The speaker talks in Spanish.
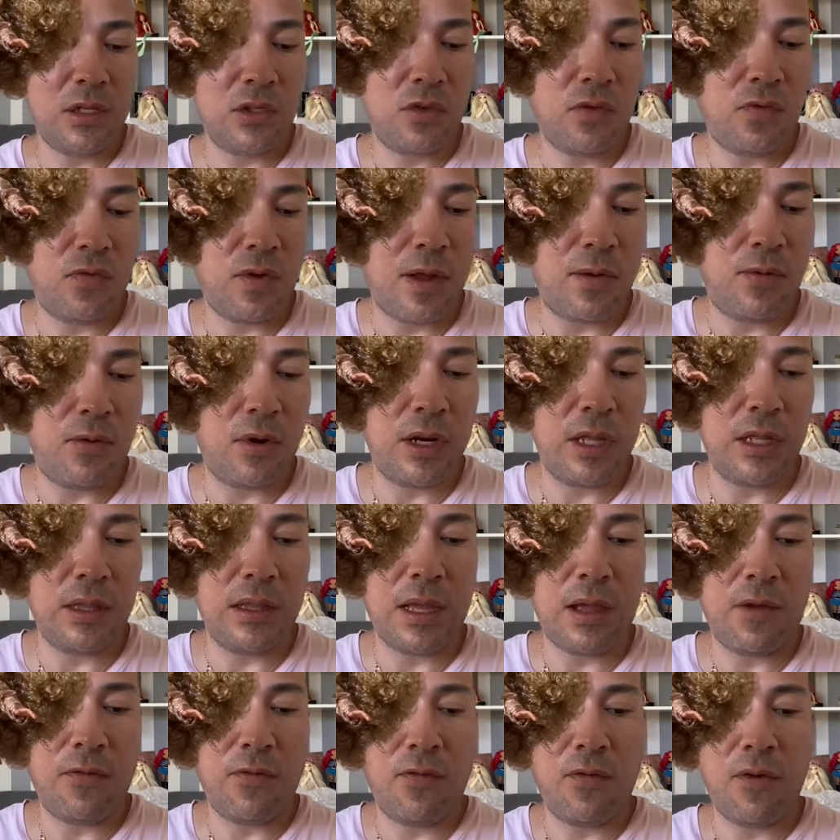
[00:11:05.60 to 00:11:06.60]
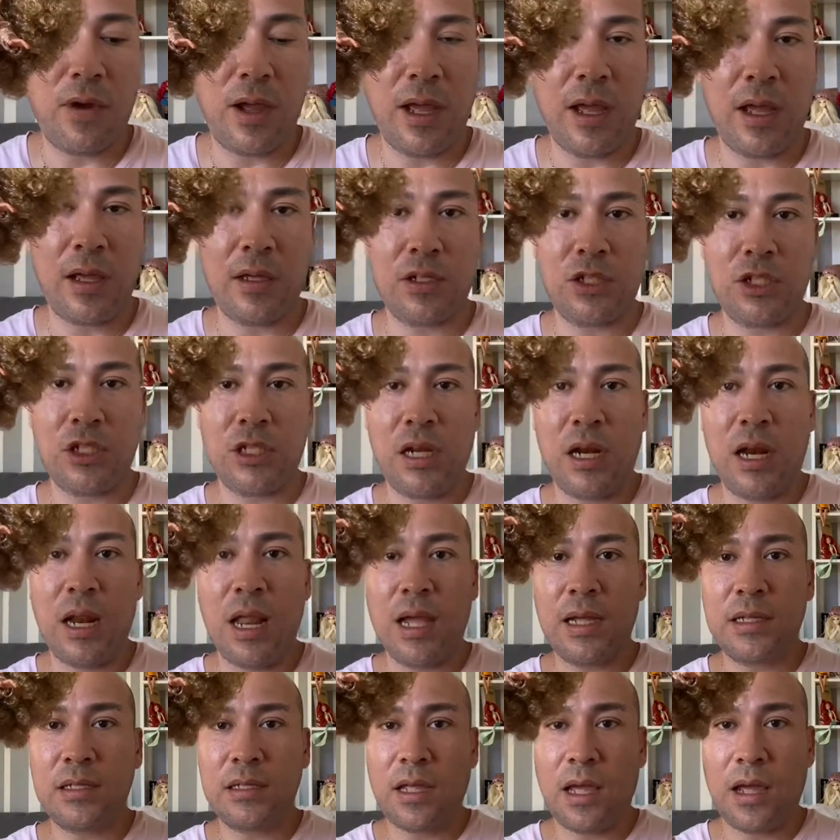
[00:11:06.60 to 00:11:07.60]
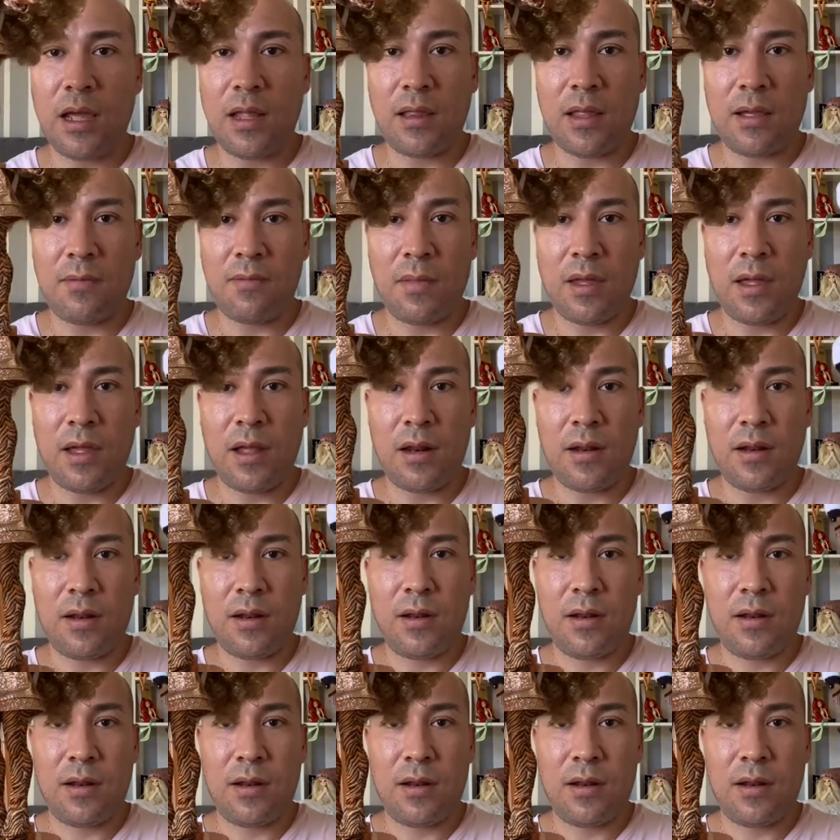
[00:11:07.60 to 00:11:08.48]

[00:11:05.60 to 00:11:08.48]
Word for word: su favorita fue Chilax, que aquí también